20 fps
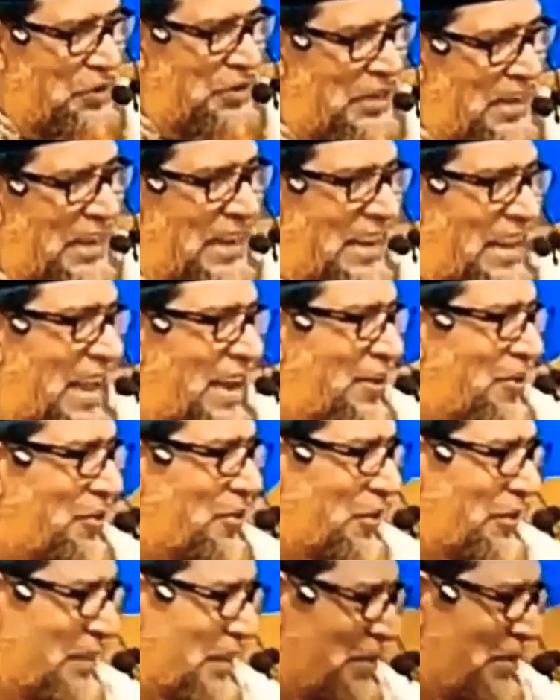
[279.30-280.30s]
বসে এনে এখন
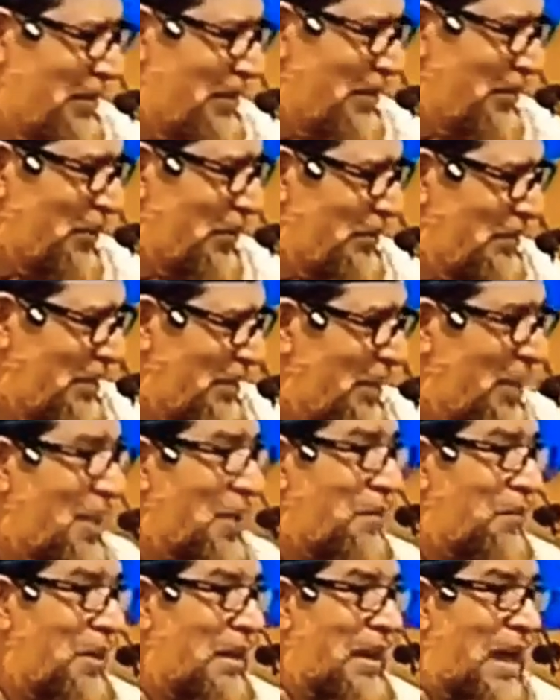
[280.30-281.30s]
কথাবার্তা বলছেন
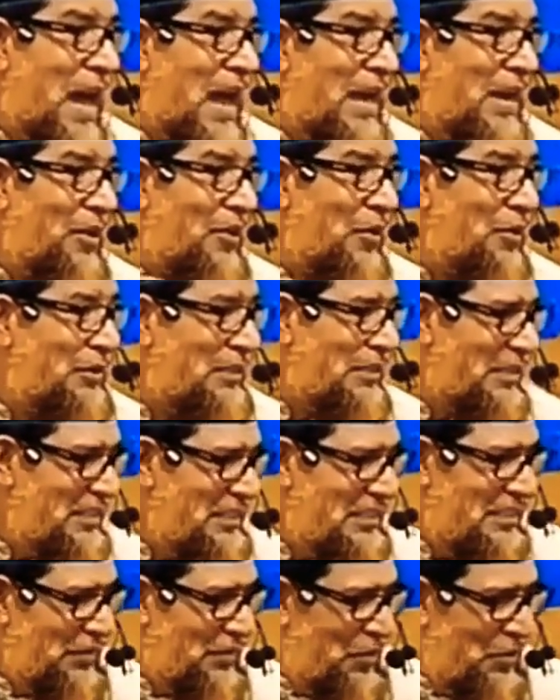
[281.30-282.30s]
মানে আগ্রহ
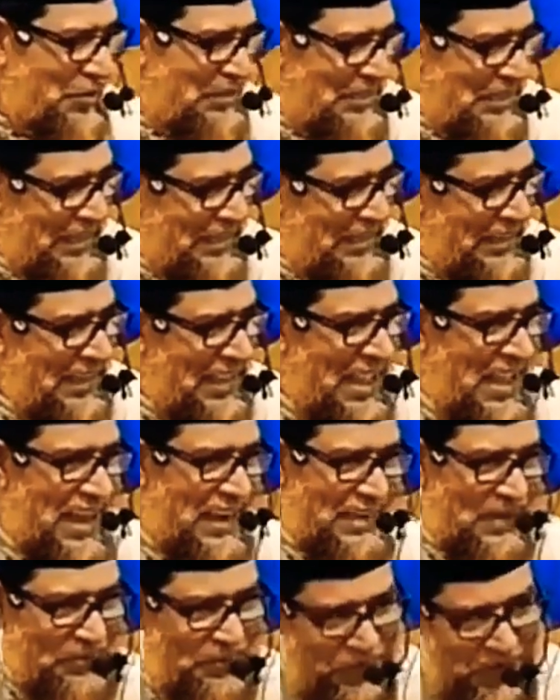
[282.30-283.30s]
সৃষ্টি করছেন
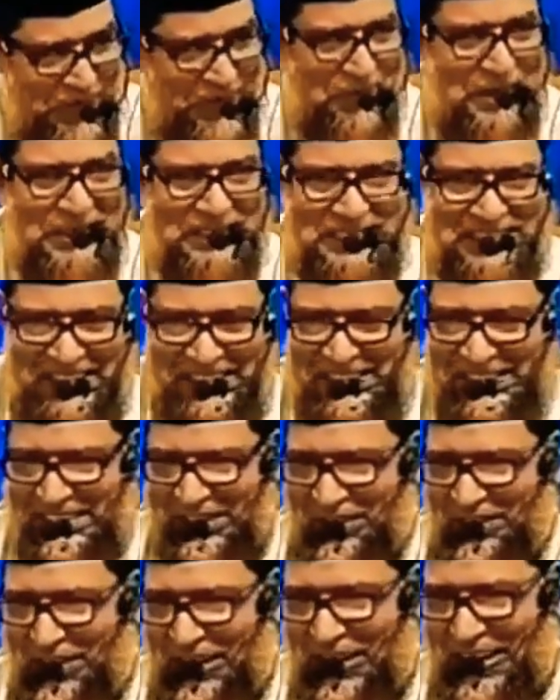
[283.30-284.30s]
একটা পরিবেশ
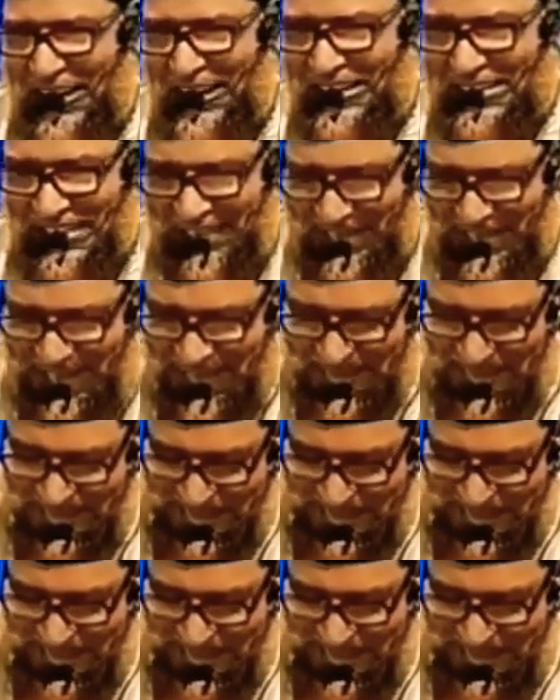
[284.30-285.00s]
সৃষ্টি করে নিয়েছেন